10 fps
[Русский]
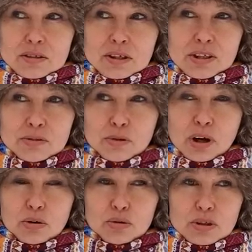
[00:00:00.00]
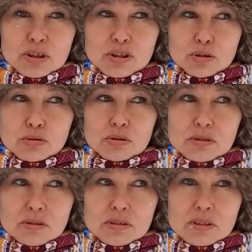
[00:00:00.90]
От него какой-то исходит
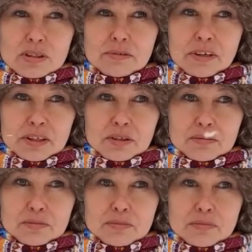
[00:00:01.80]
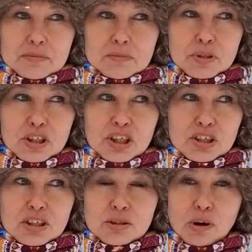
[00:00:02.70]
свет. Мне
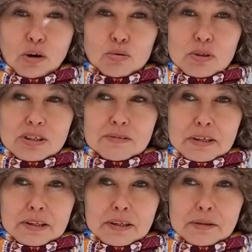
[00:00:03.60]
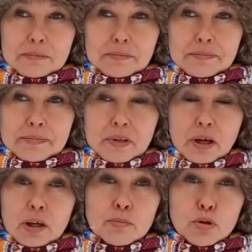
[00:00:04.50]
кажется, оно какое-то светлое.
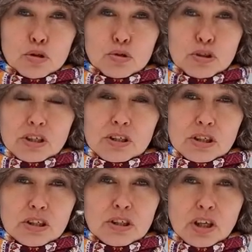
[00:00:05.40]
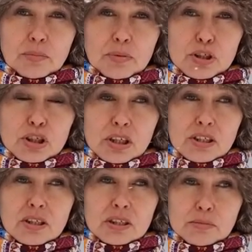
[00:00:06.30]
И большую часть жизни я прожила
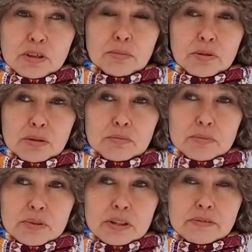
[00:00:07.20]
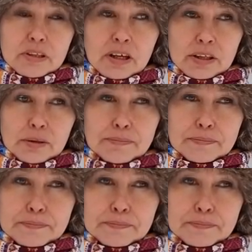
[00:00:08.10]
с этим именем Светлана.